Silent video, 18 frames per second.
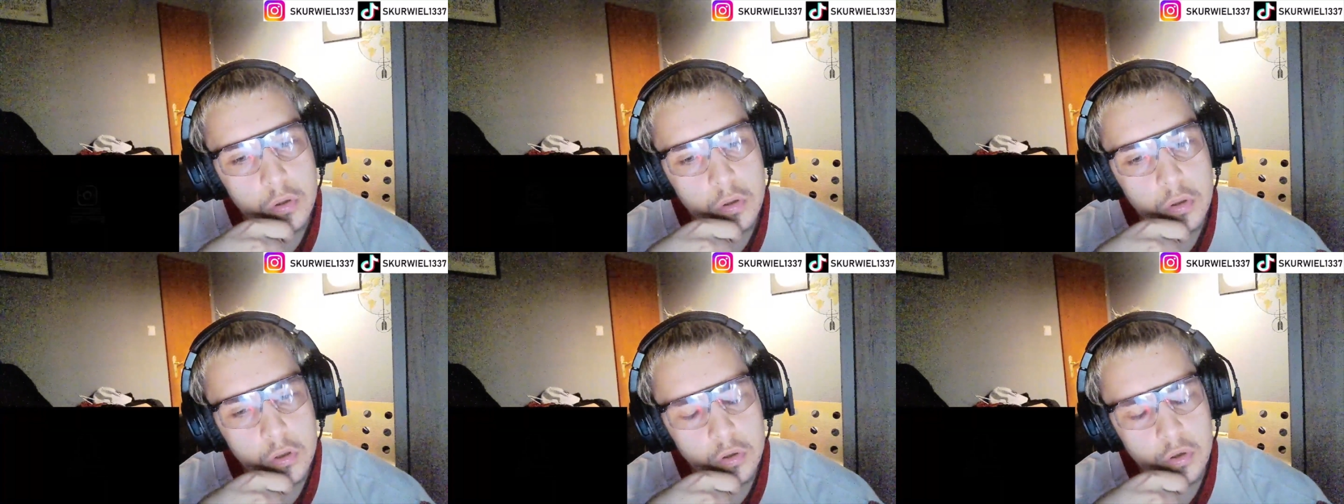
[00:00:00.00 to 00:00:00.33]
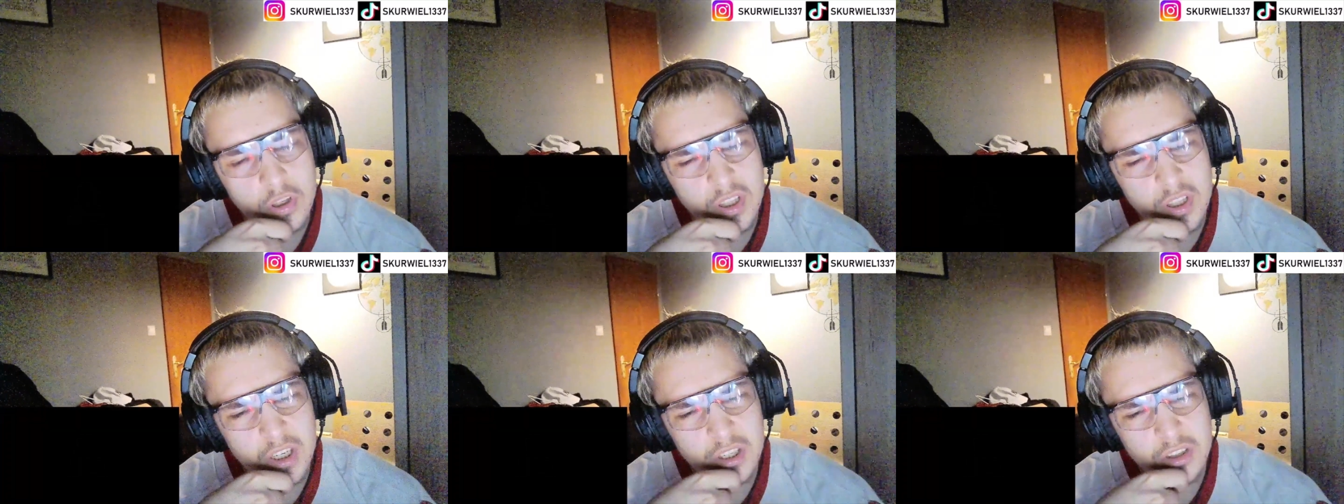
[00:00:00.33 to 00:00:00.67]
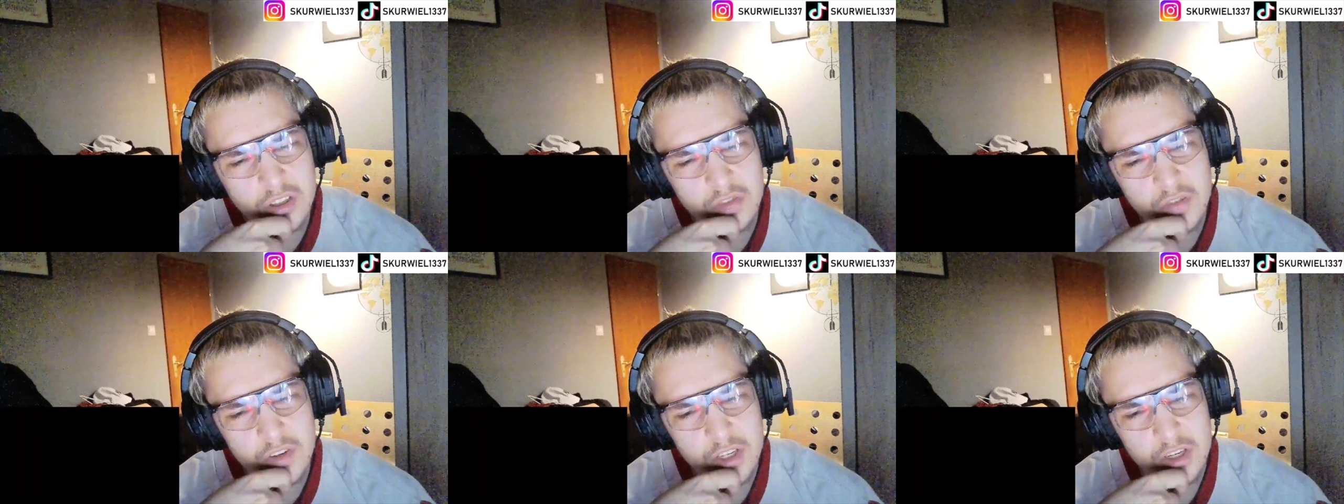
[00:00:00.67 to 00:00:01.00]
Generalnie
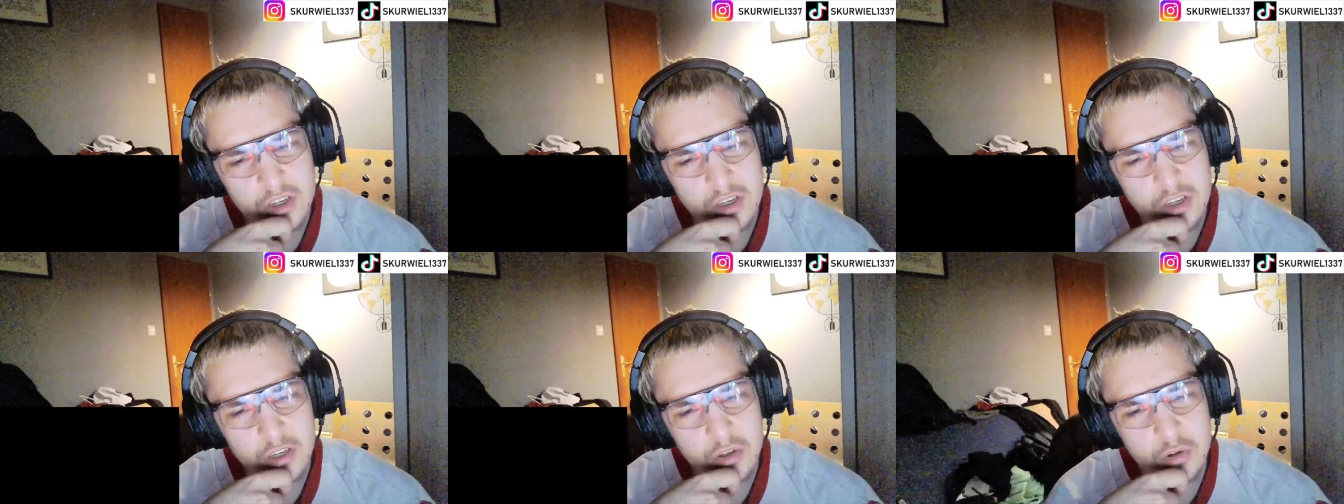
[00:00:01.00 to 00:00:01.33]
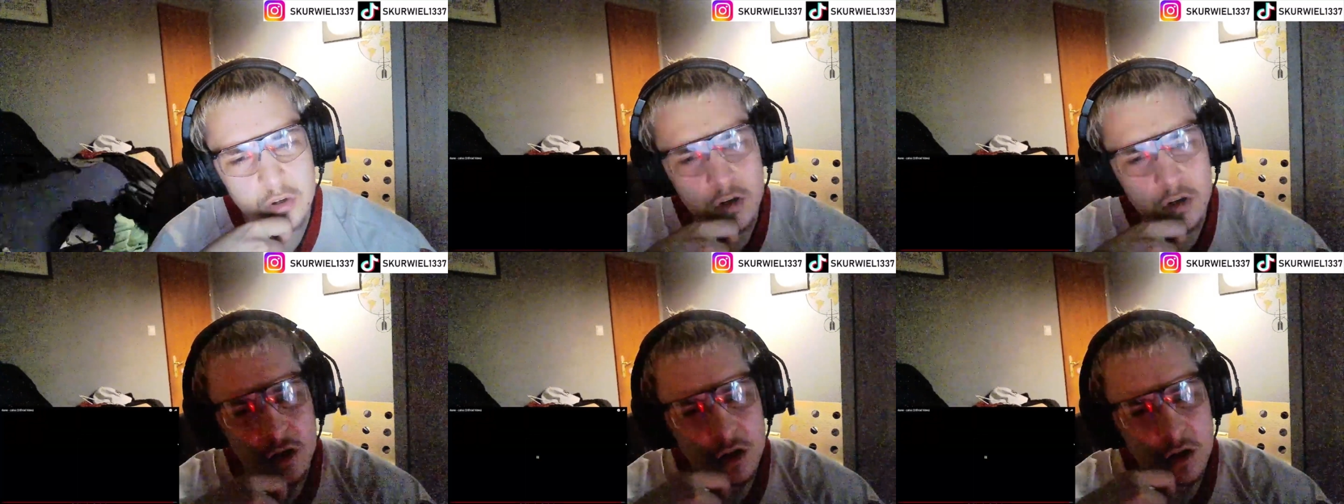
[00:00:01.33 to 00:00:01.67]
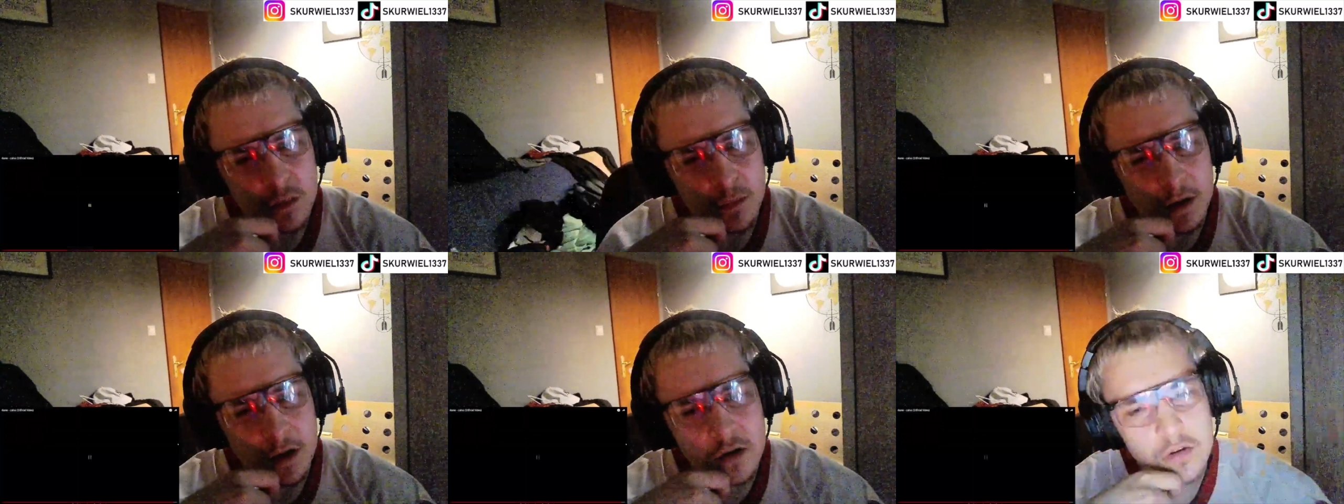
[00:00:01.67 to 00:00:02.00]
też wiecie, nie odnosiłem się
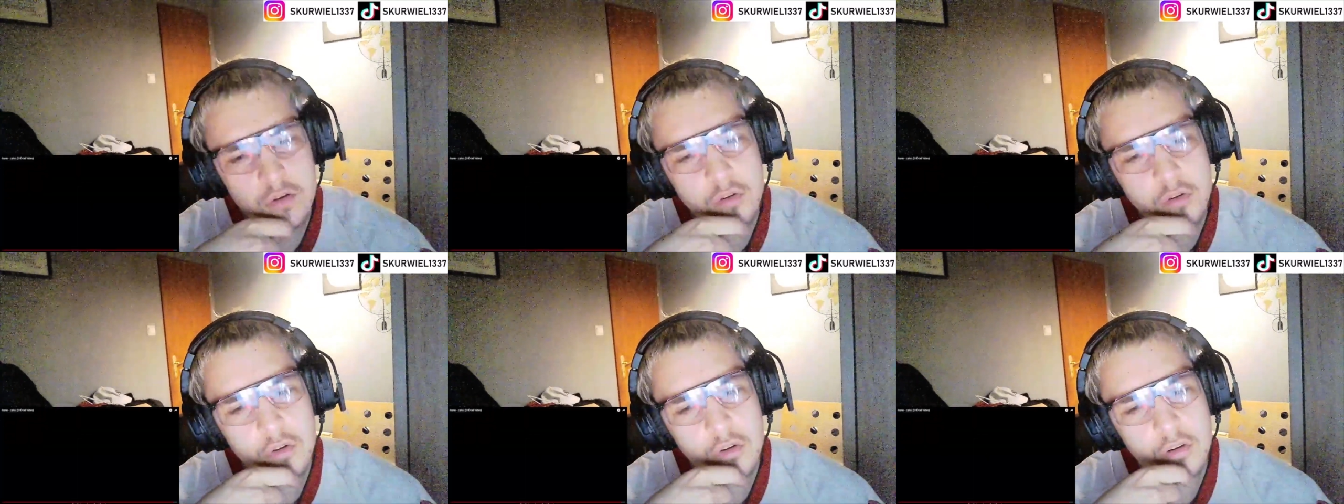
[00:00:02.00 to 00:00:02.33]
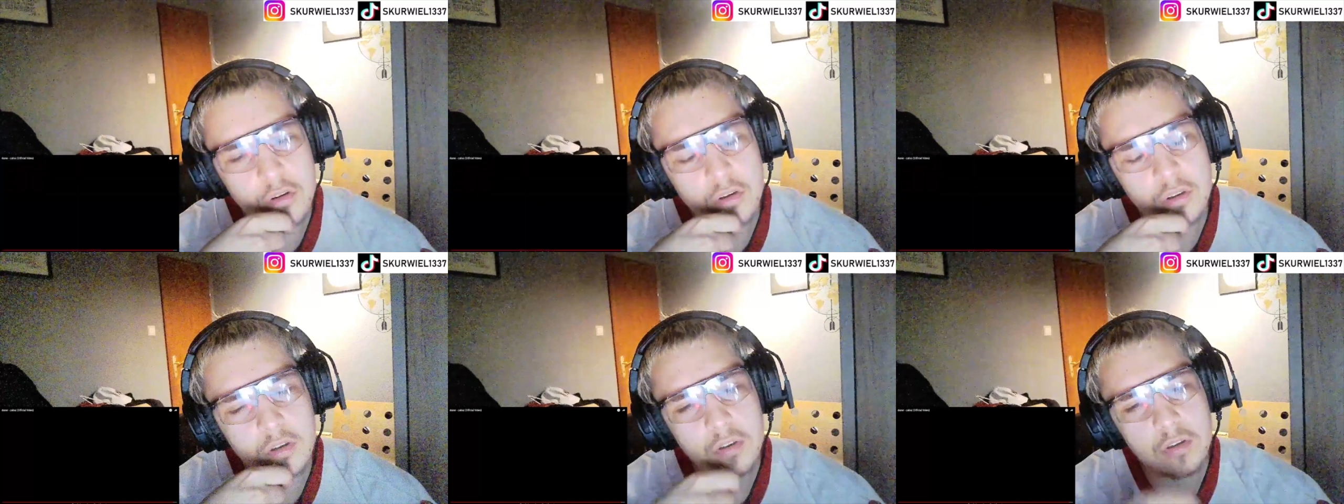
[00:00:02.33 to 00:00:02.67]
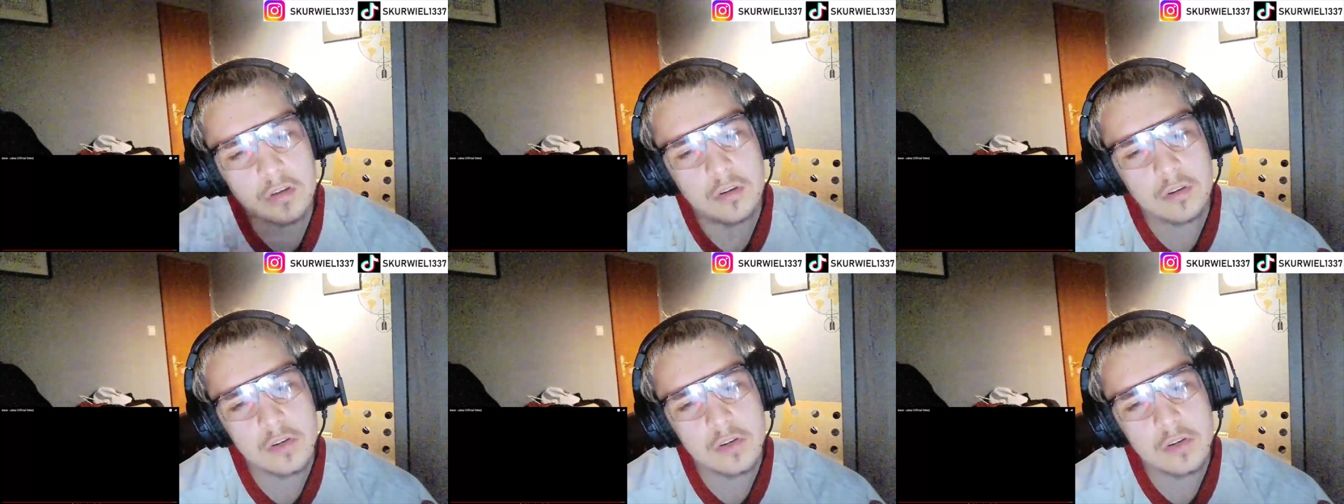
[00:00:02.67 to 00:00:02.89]
bardzo do,